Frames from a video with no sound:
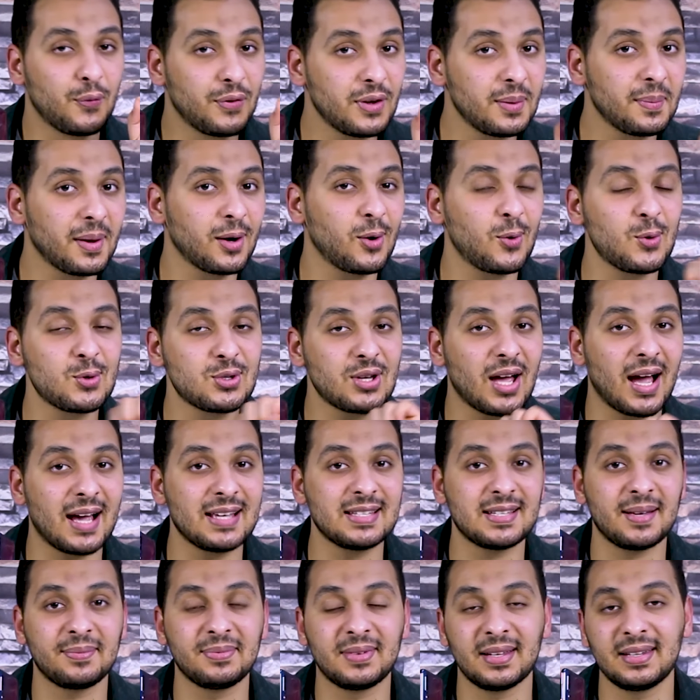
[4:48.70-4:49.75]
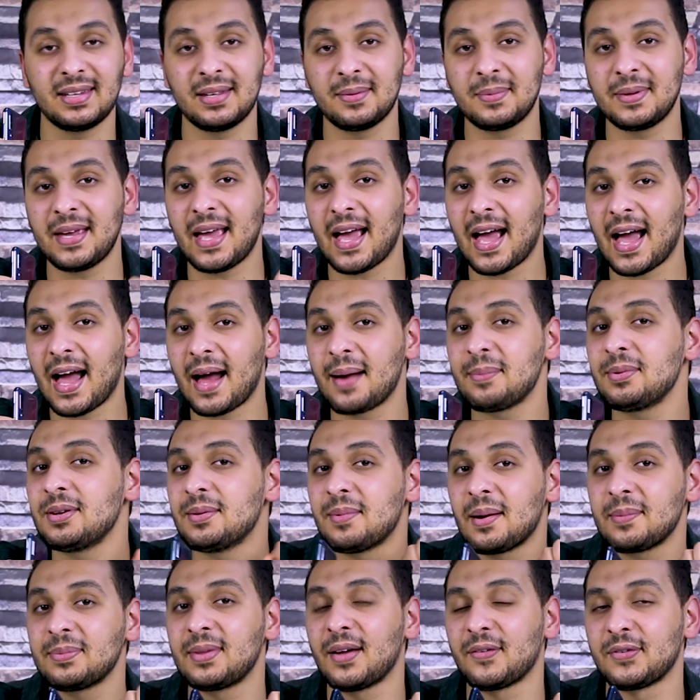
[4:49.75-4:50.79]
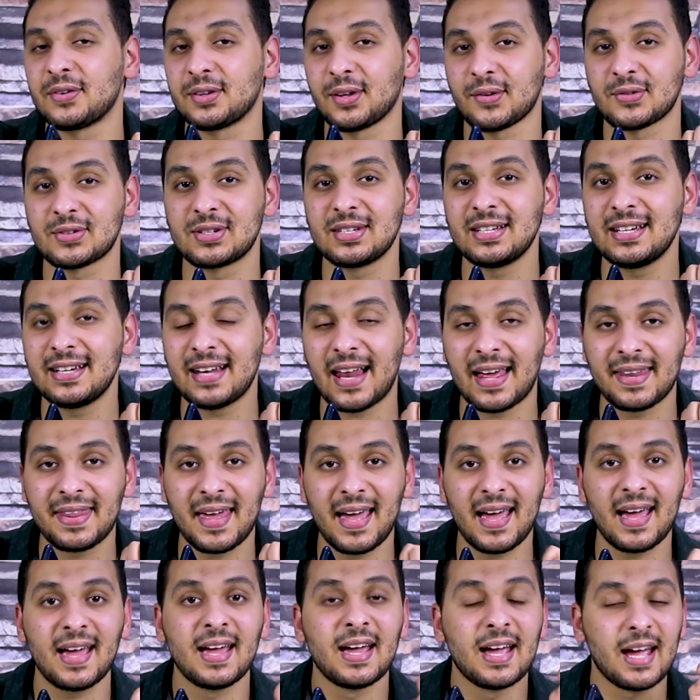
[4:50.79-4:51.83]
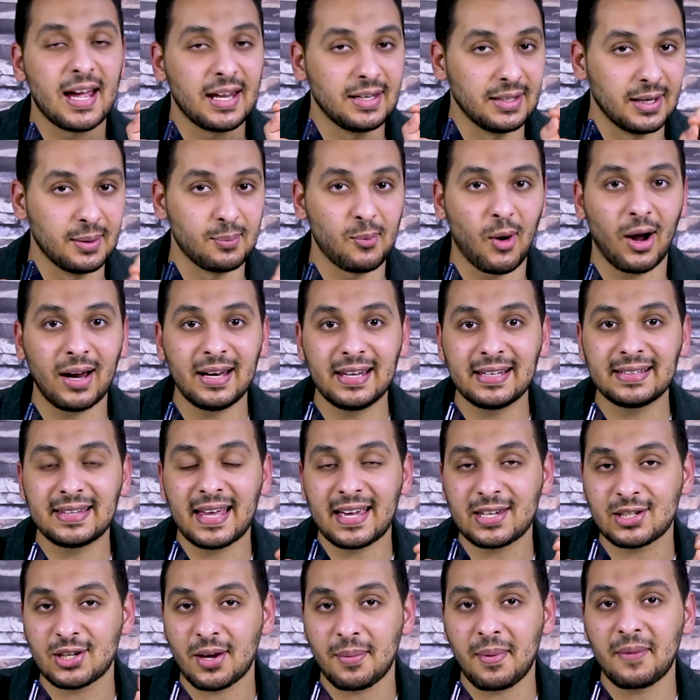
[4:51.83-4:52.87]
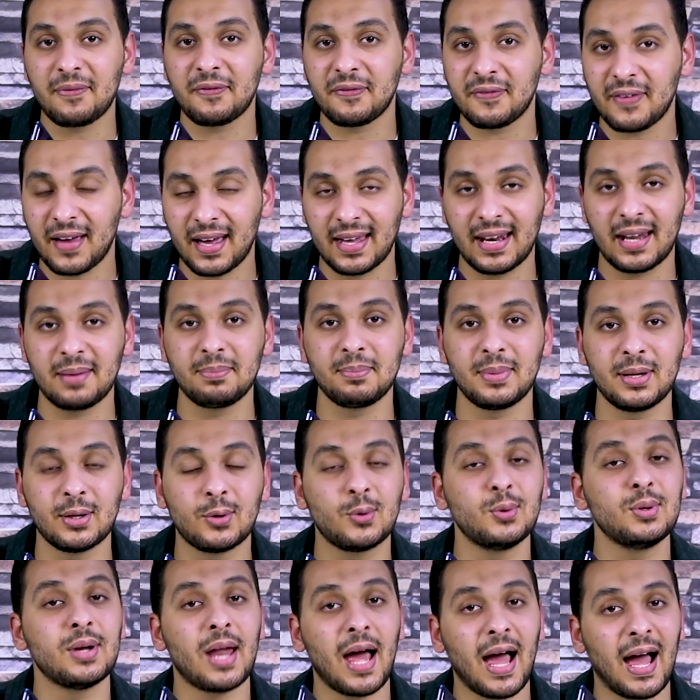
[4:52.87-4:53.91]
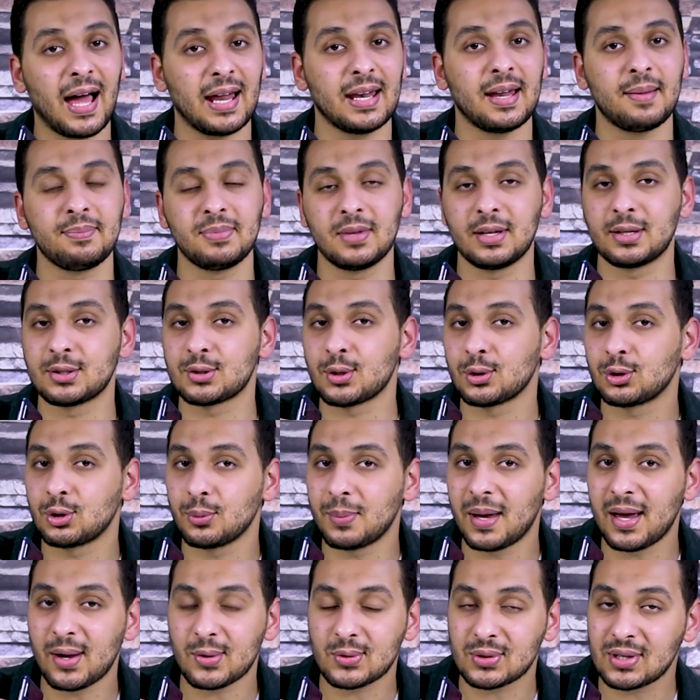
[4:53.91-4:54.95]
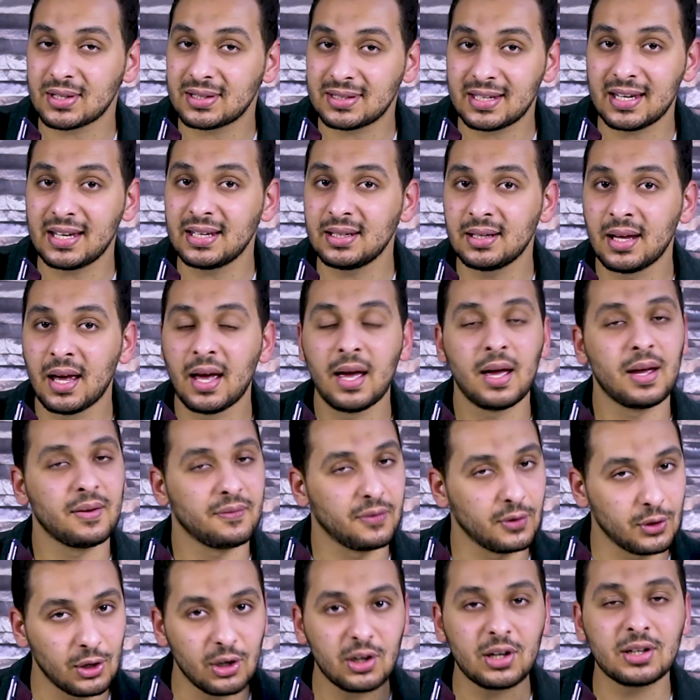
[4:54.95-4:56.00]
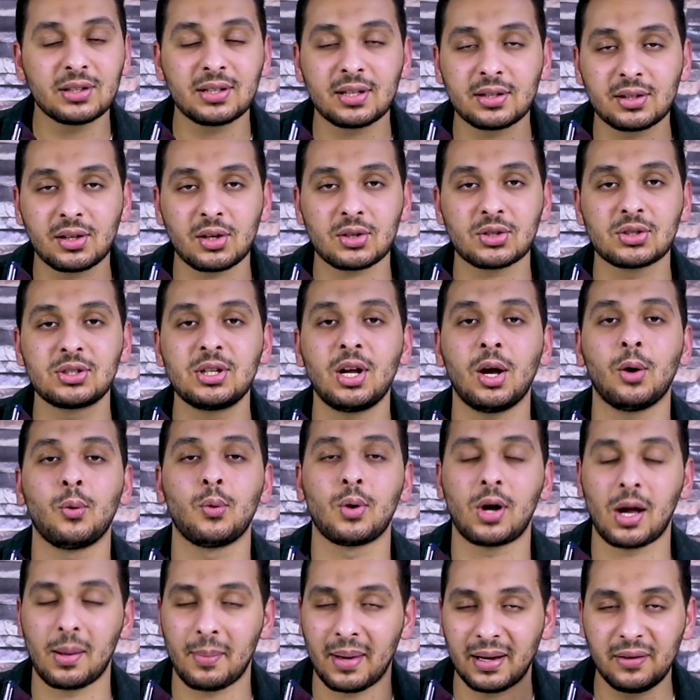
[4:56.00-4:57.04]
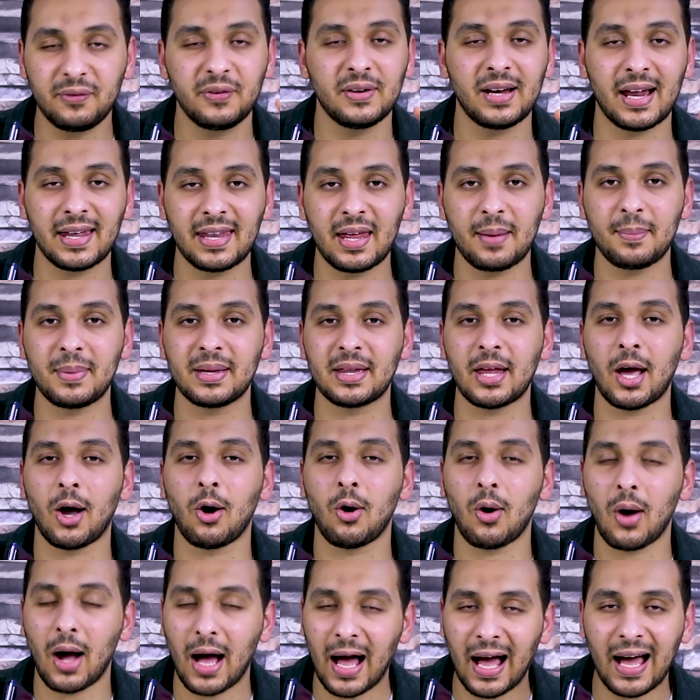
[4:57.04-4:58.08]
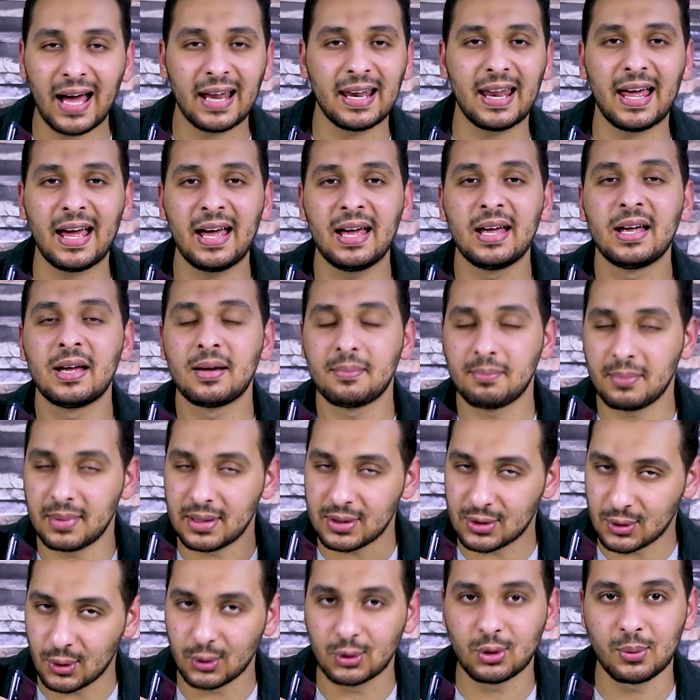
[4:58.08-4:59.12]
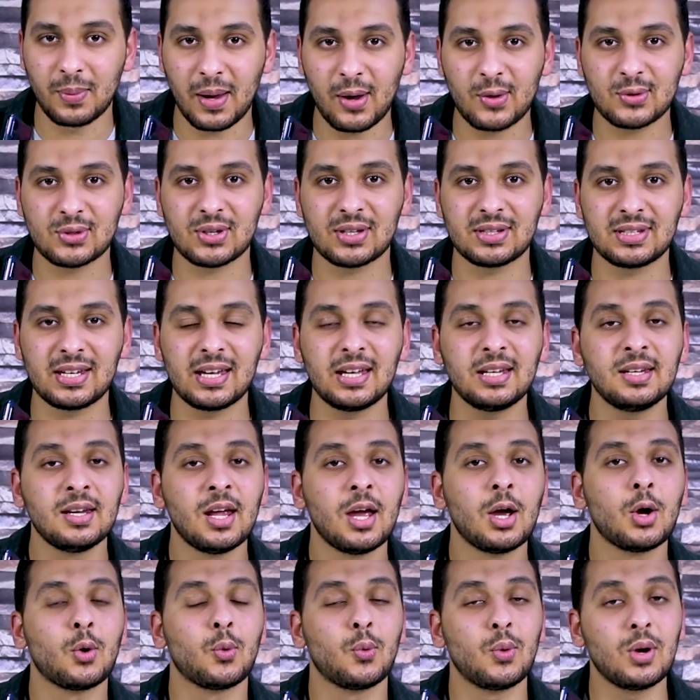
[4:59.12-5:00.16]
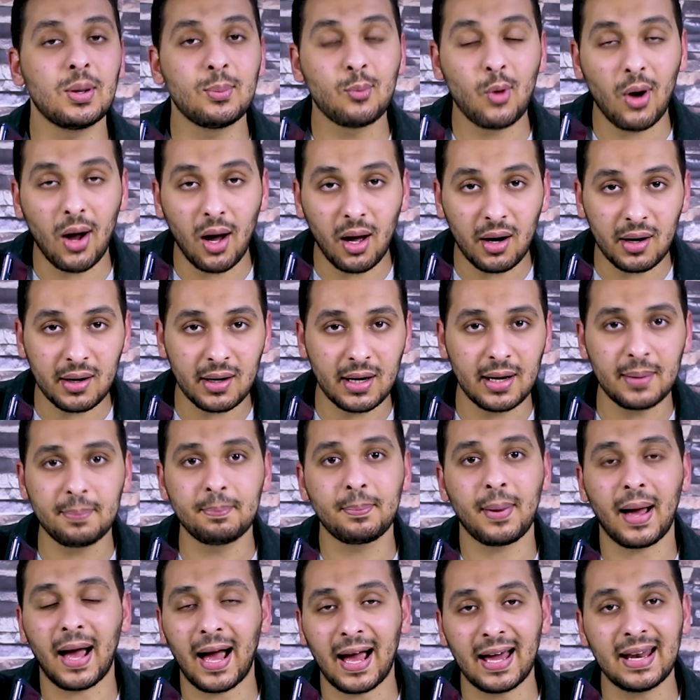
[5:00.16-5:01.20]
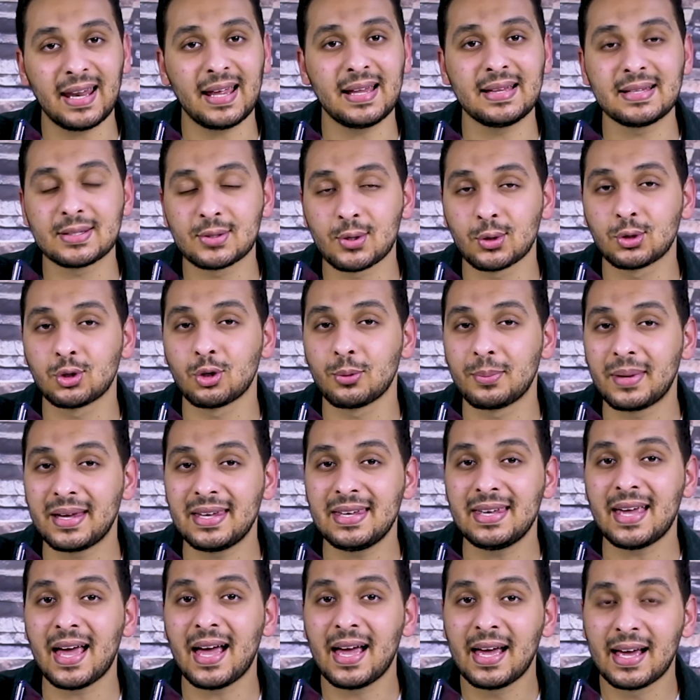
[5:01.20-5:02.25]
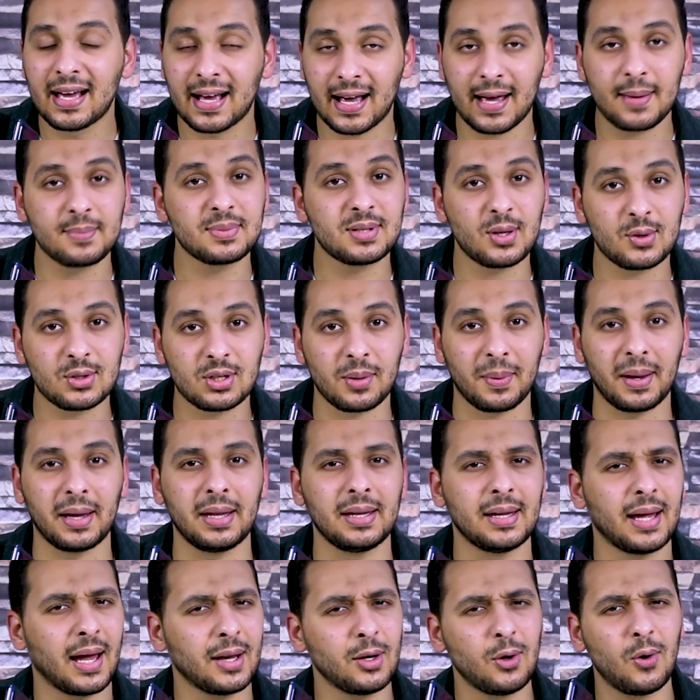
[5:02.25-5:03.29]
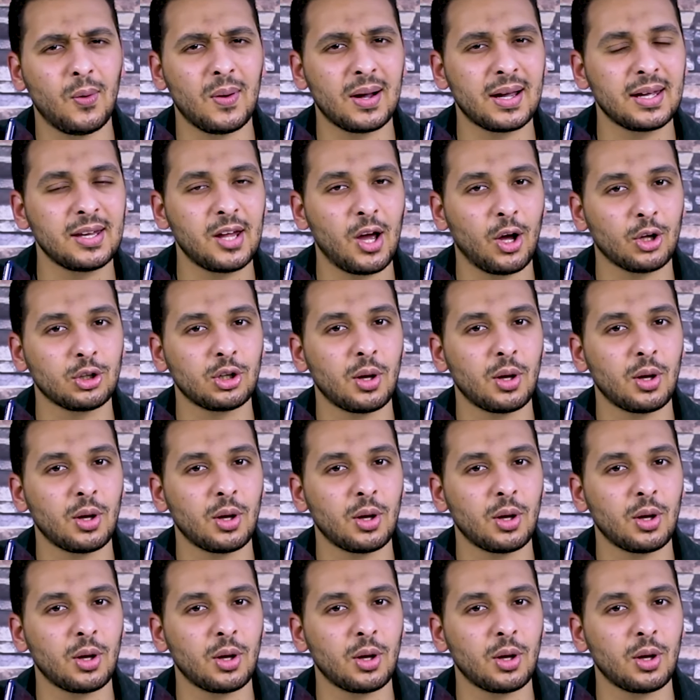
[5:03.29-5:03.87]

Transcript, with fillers: وفي ملحوظه عايز ابتدي بيها قبل ما ابدا في تفصيل الاداء ان المعالج ده يا شباب فعلا بيكون اعلى من ال 660 في دقه التصنيع وكمان في الاداء بتاعه اعلى من ال 660 ومقرب على ال 675 يعني هو كده